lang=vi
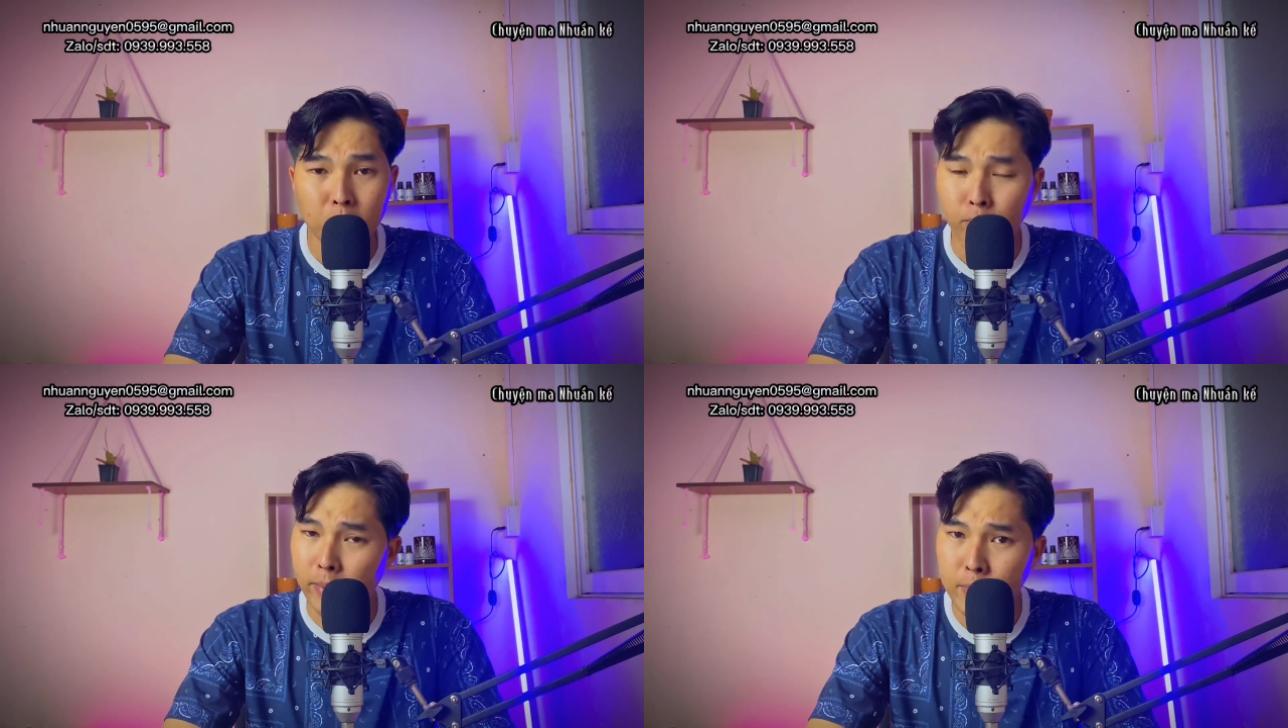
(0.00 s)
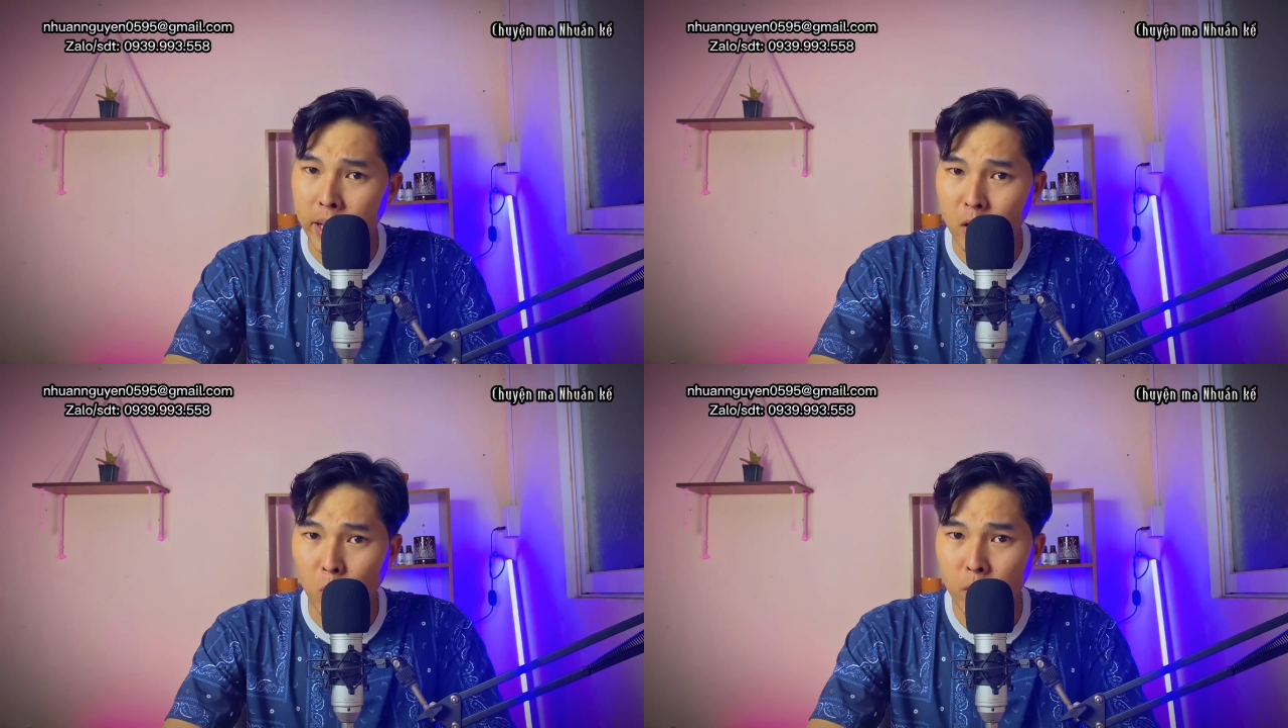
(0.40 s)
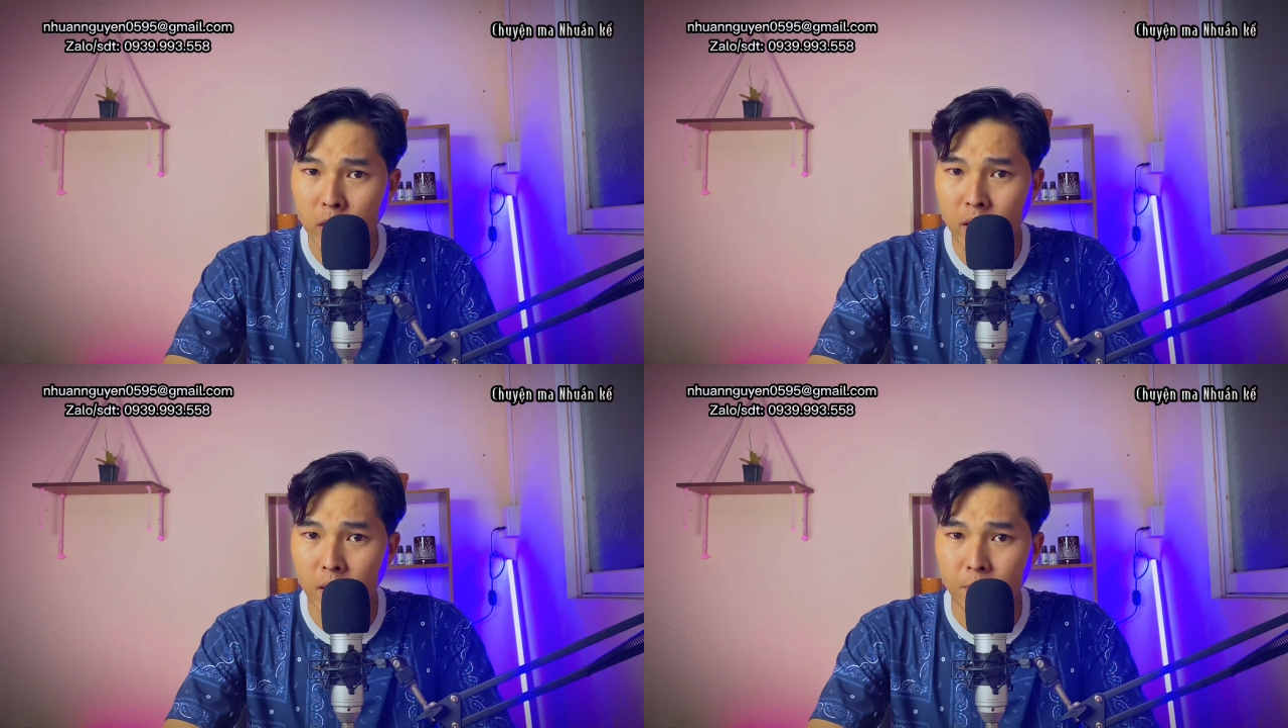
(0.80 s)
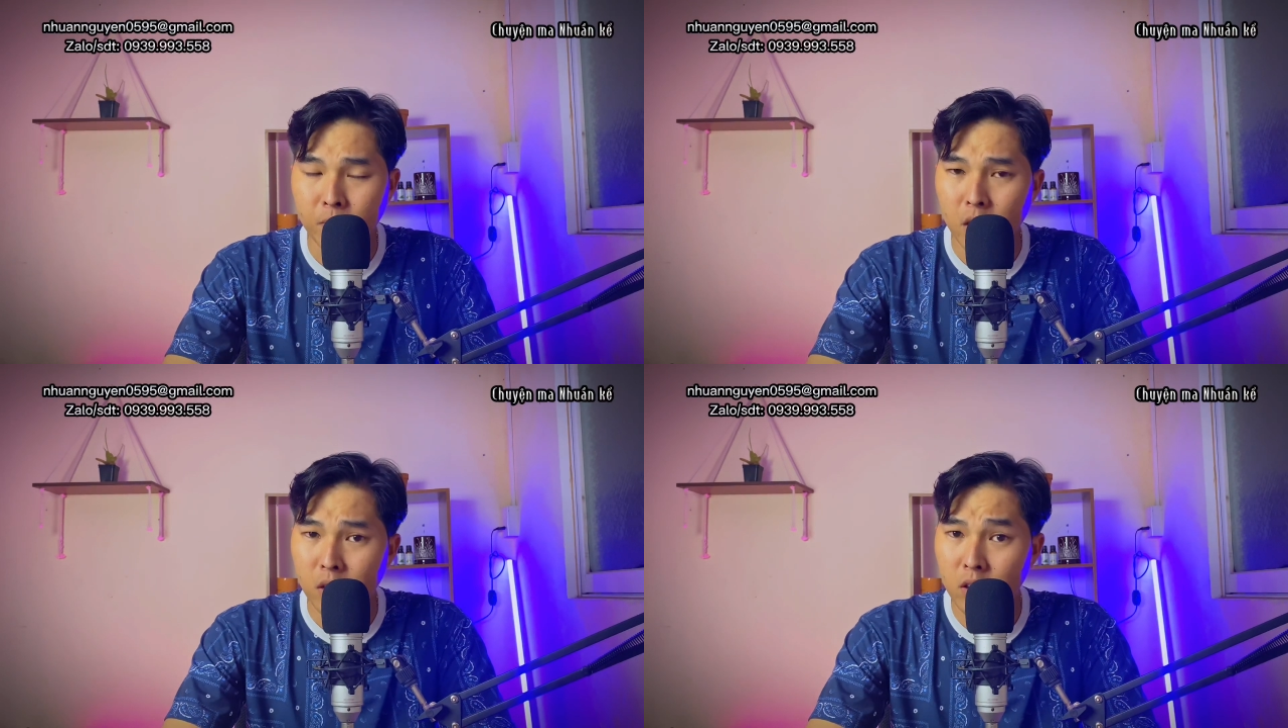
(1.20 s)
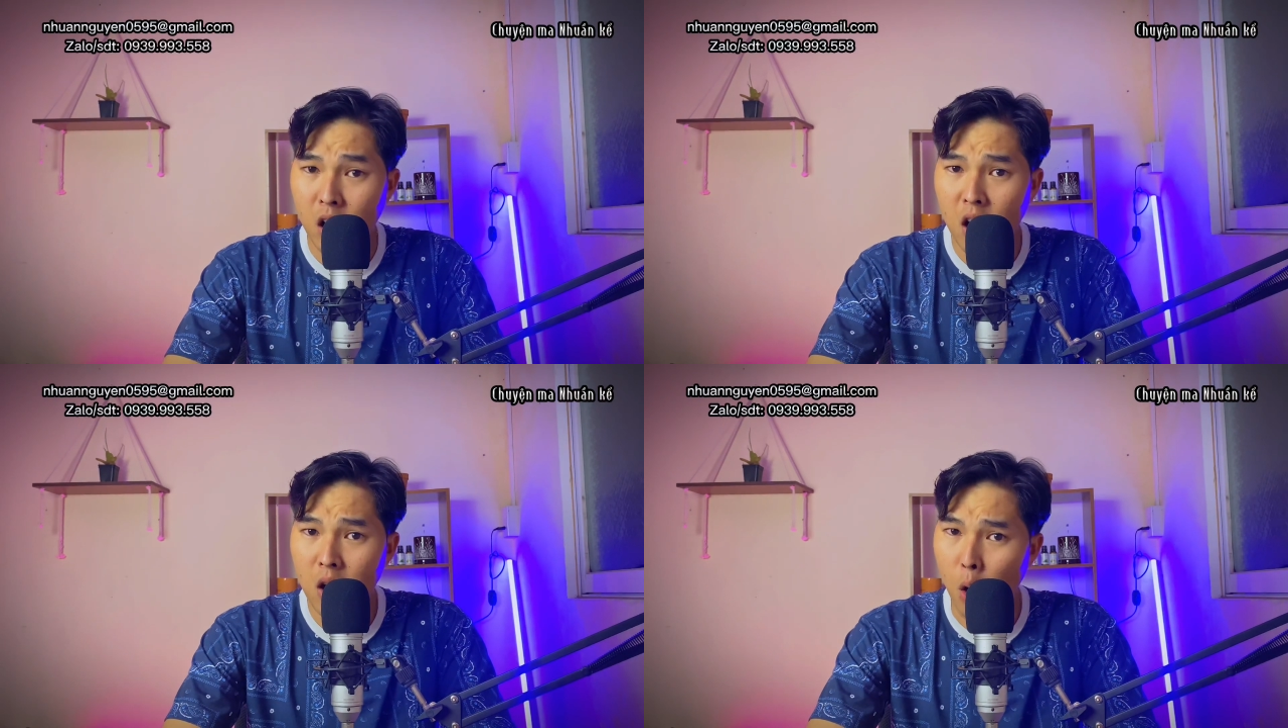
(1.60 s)
mọi bạn cũng biết ha gió
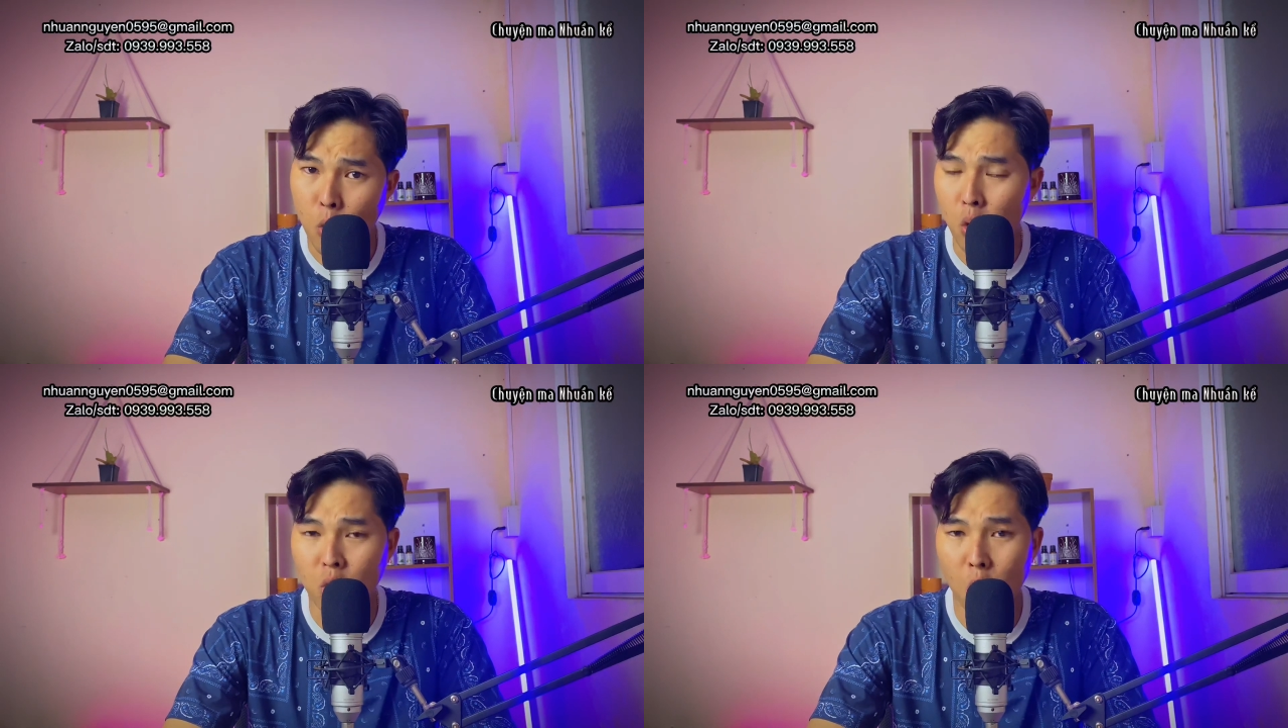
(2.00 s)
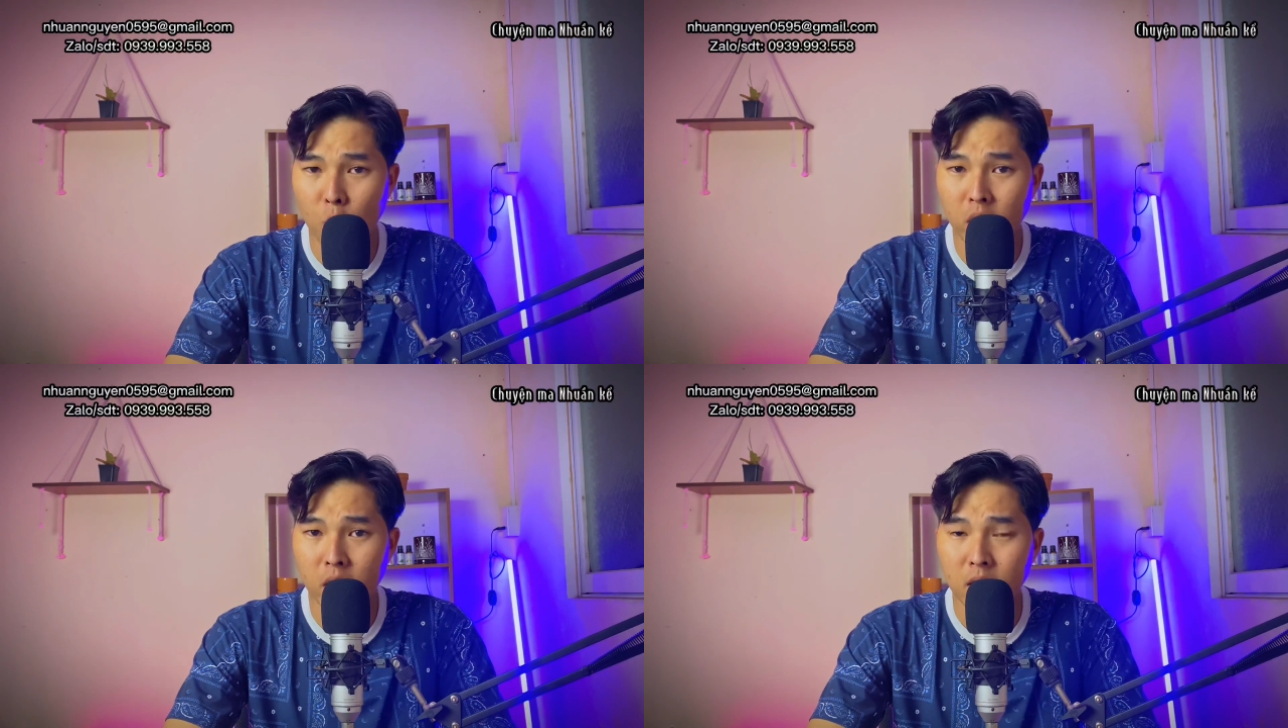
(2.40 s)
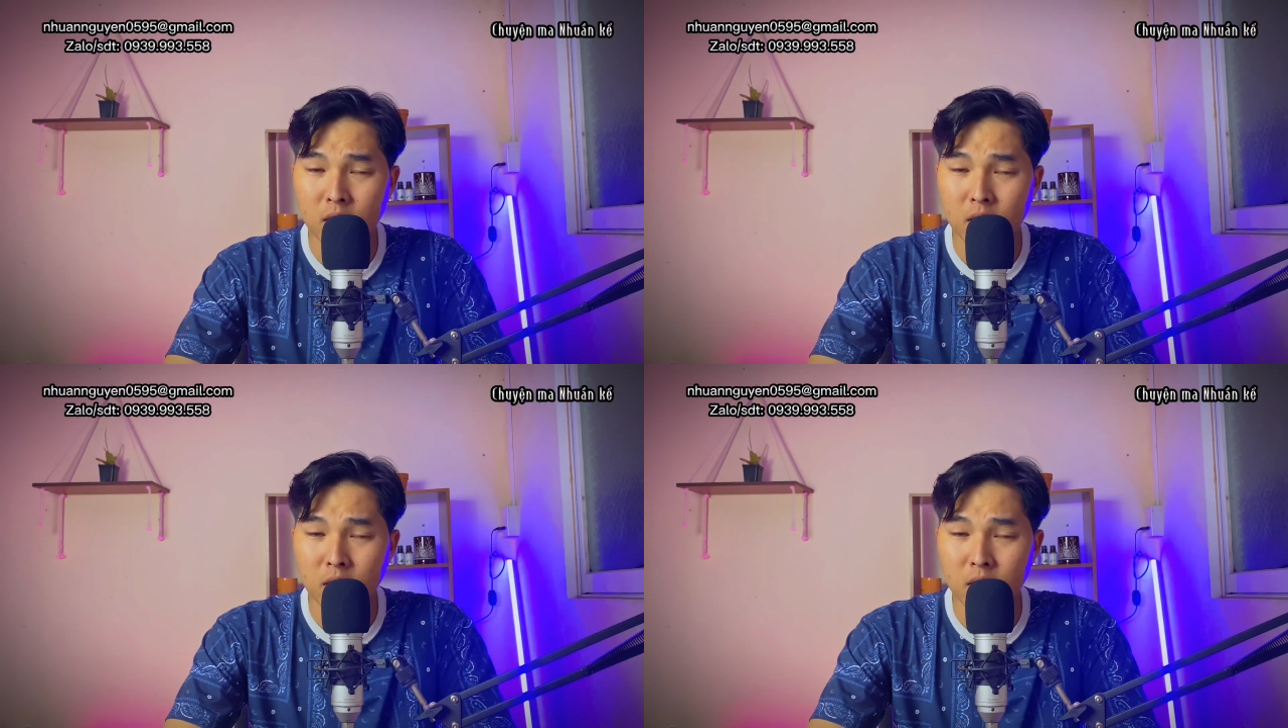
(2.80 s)
hù hù hù vậy đó